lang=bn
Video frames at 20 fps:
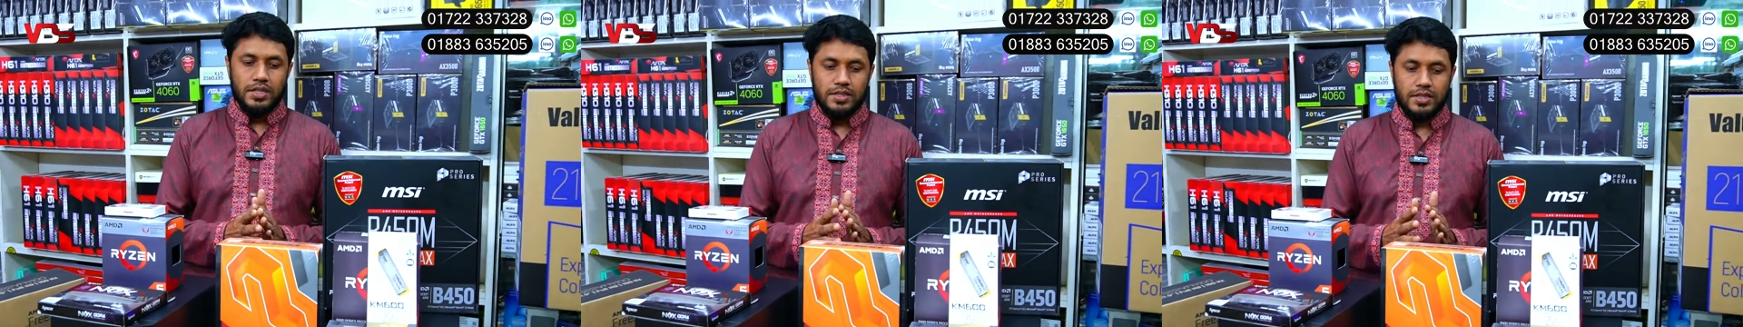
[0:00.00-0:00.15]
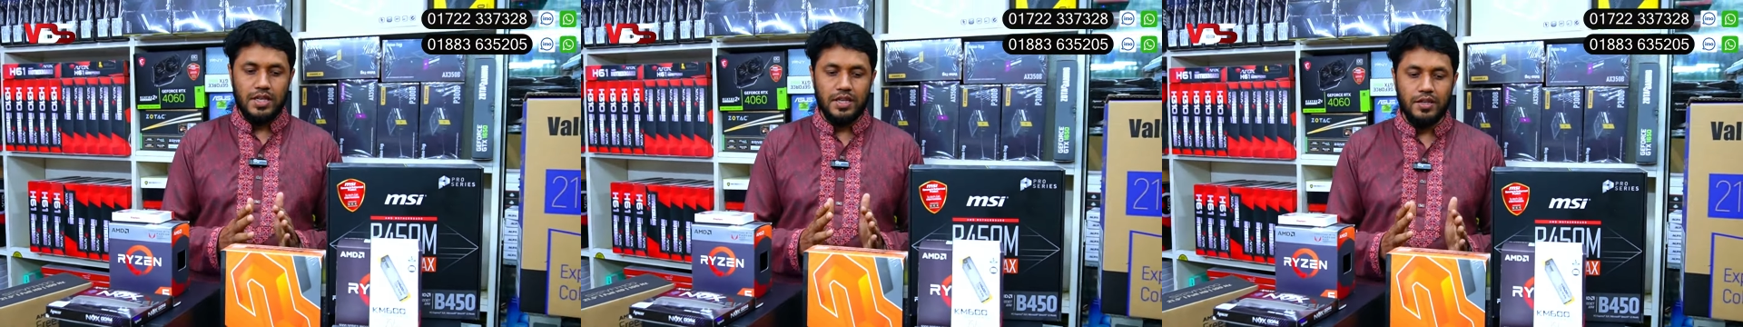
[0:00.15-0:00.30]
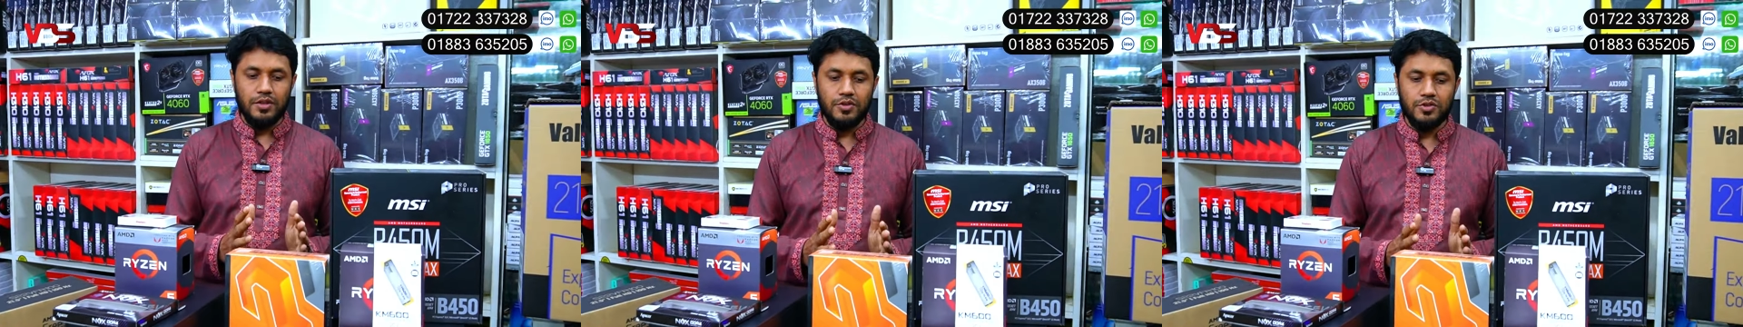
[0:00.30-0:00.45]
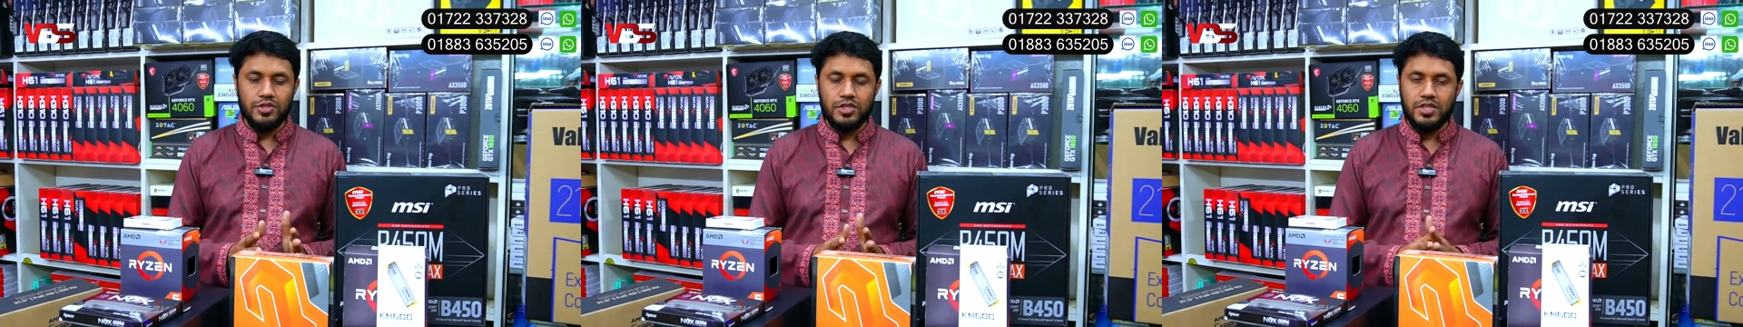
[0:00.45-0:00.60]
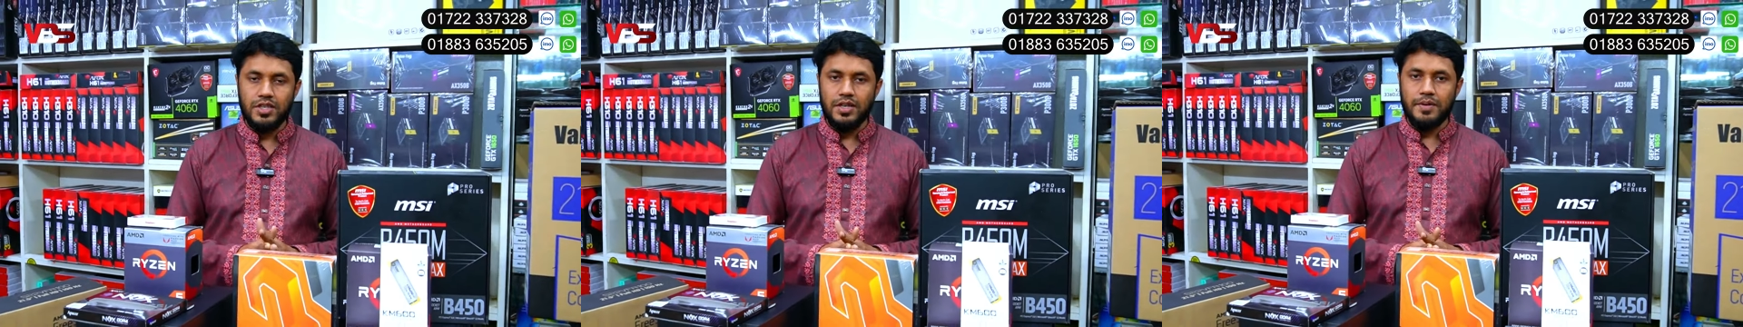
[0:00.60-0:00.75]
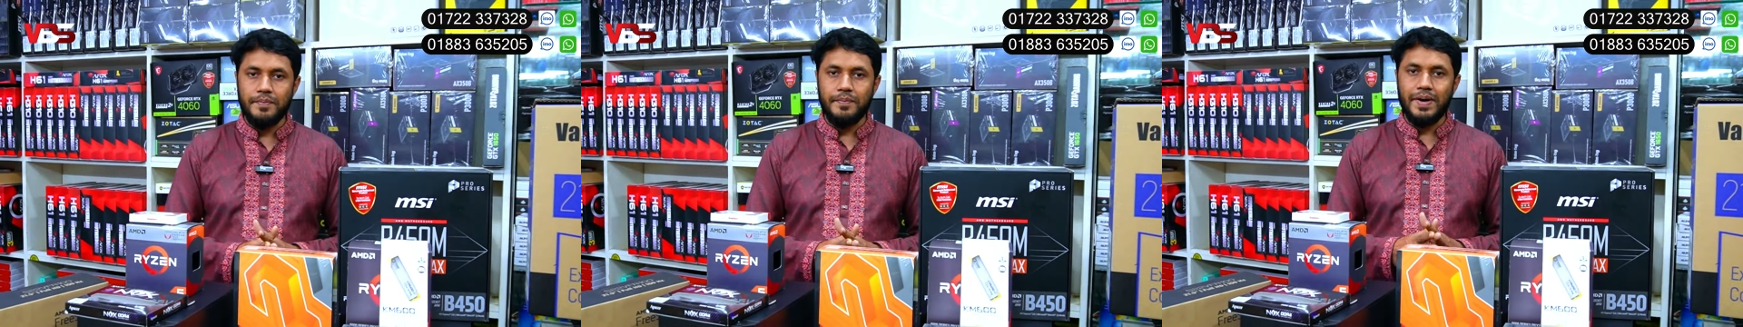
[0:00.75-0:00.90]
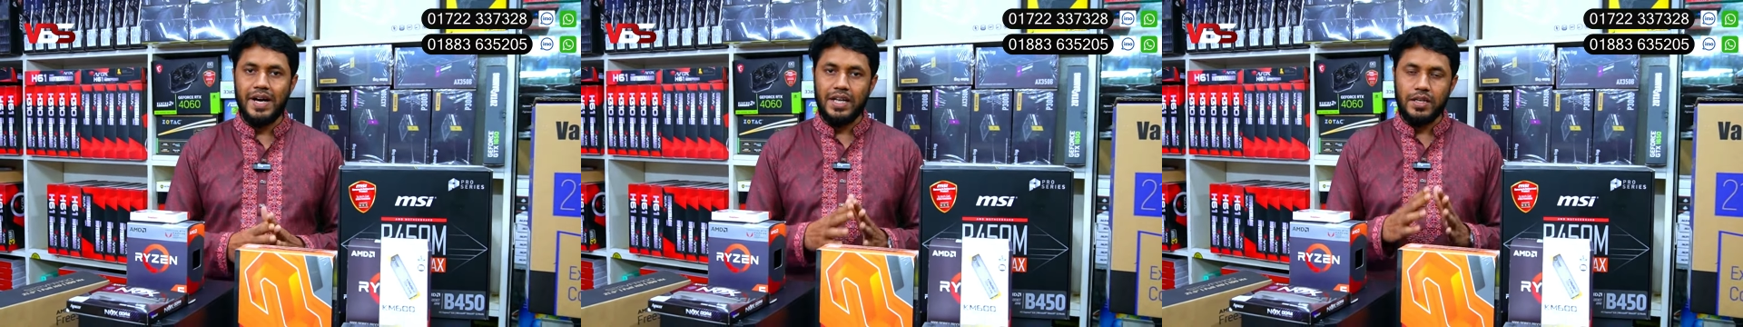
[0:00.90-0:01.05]
যারা হচ্ছে
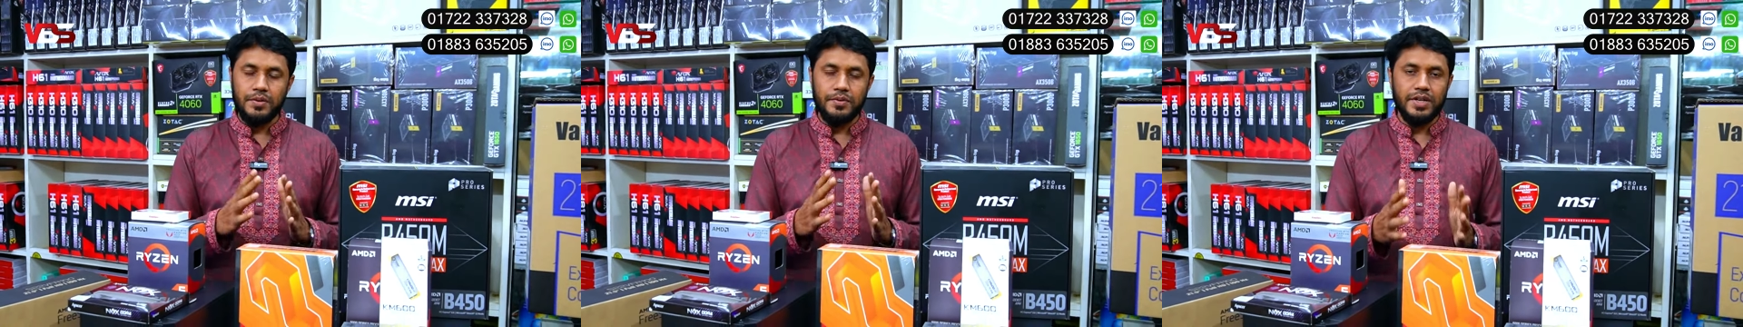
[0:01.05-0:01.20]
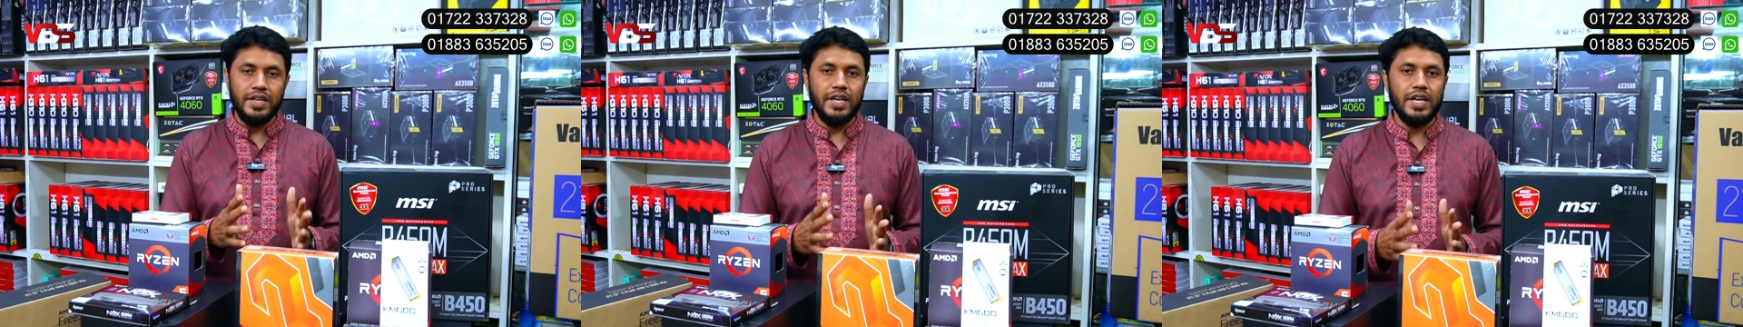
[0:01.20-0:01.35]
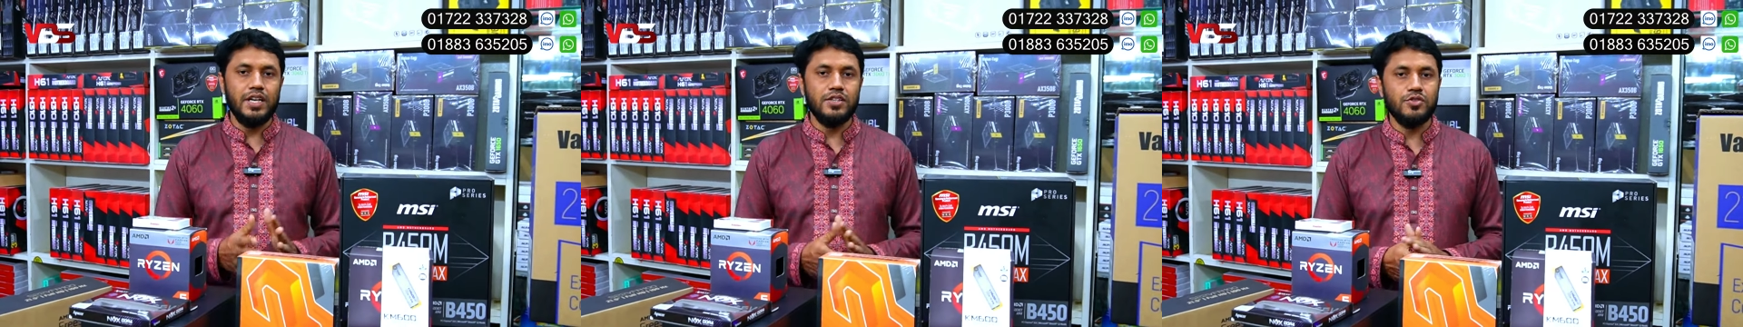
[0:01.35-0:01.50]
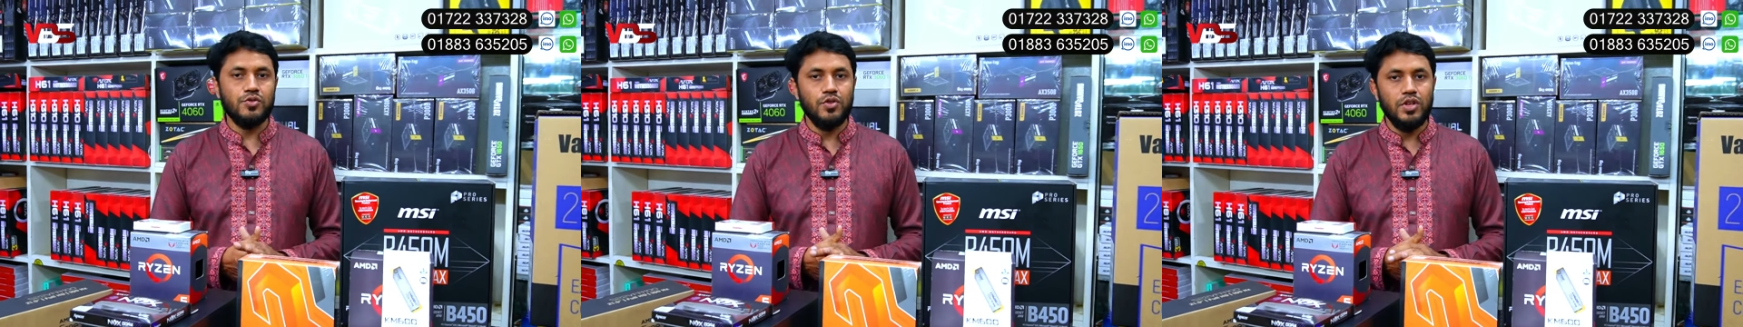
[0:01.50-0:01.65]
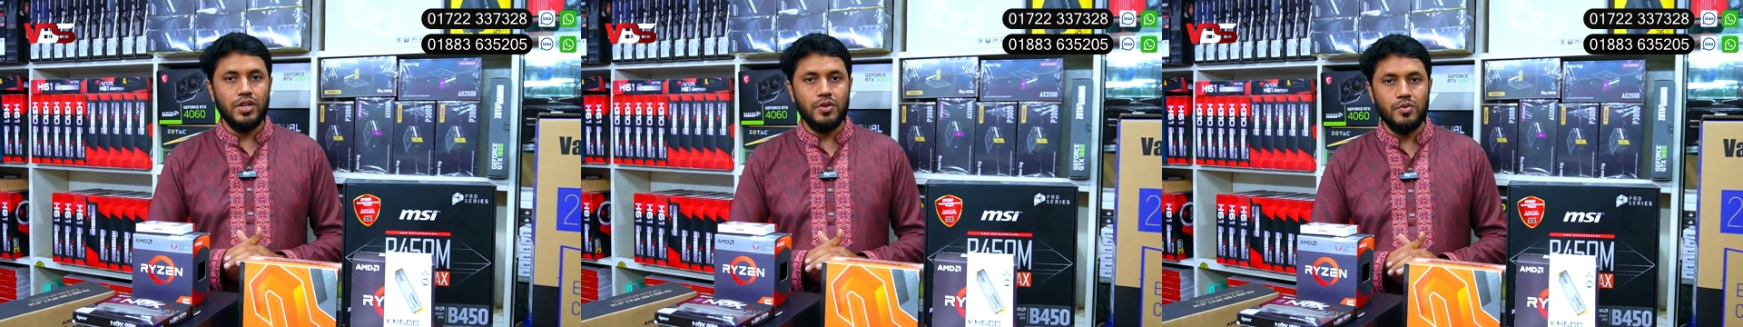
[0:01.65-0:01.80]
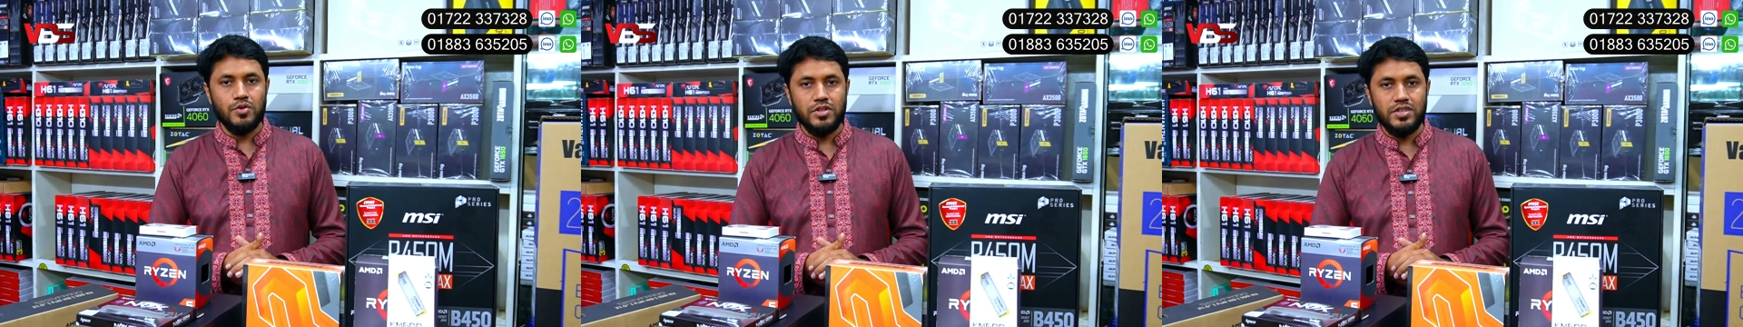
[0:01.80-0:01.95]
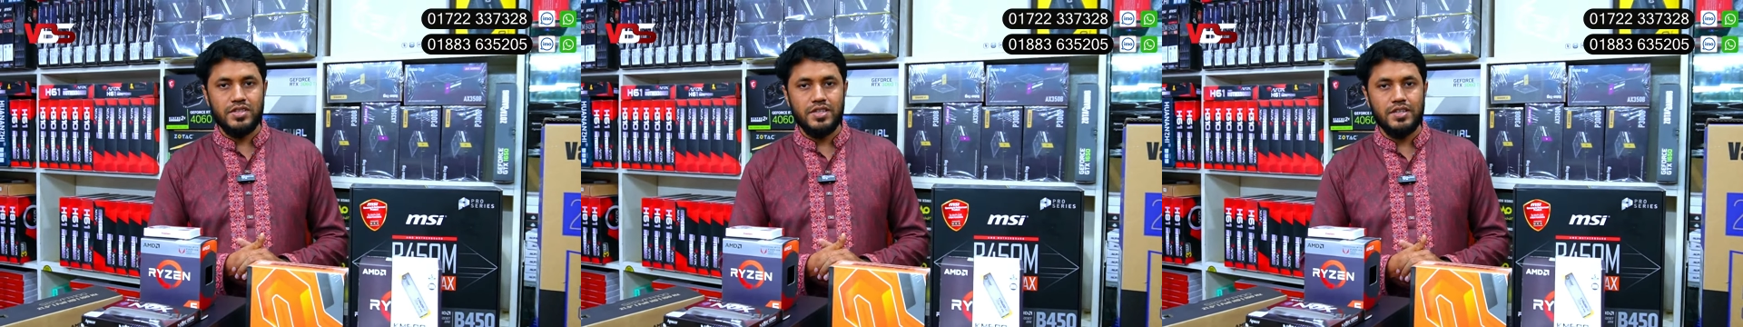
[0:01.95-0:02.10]
ভারী ভারী কাজগুলো
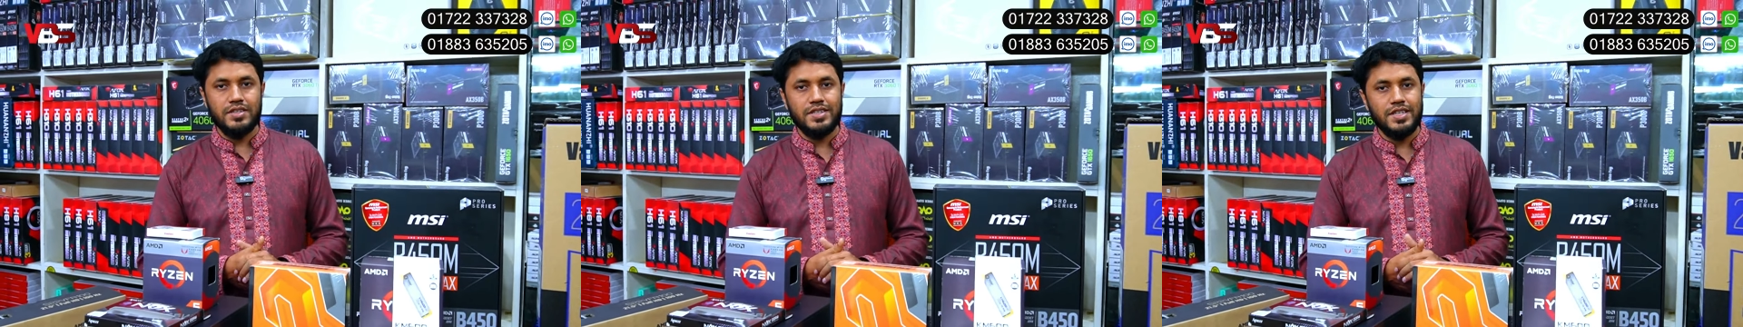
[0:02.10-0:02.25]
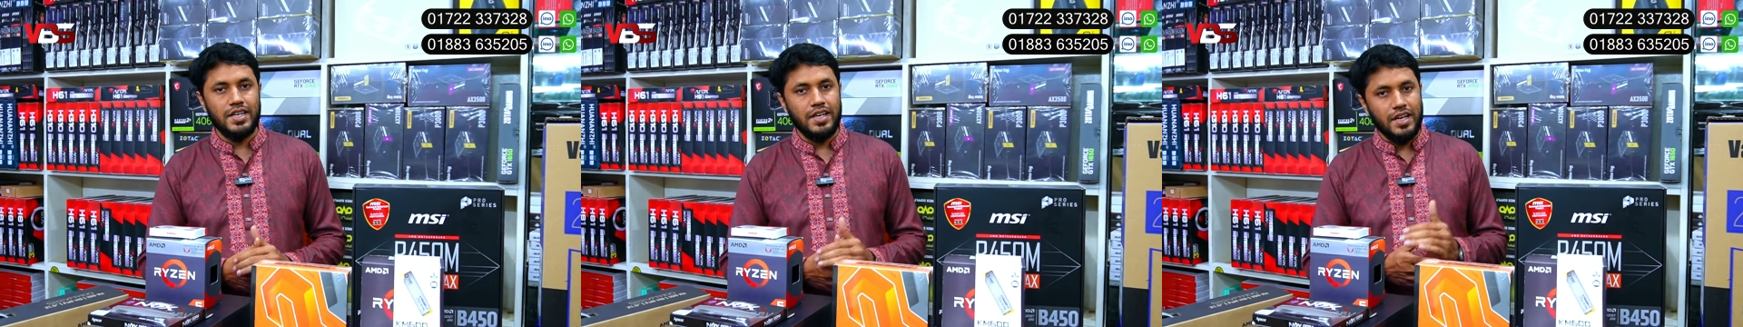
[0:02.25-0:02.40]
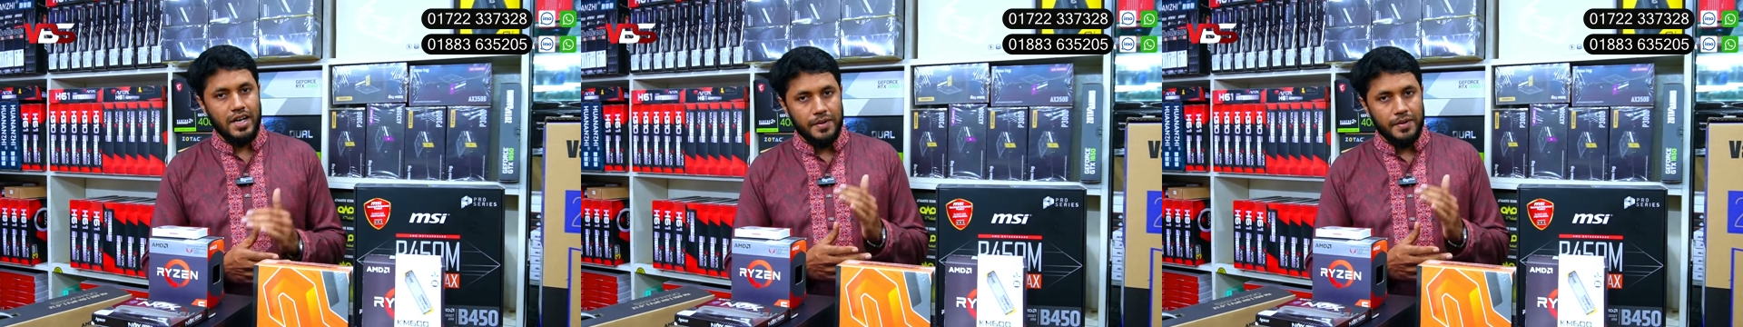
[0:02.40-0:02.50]
করতে চাচ্ছে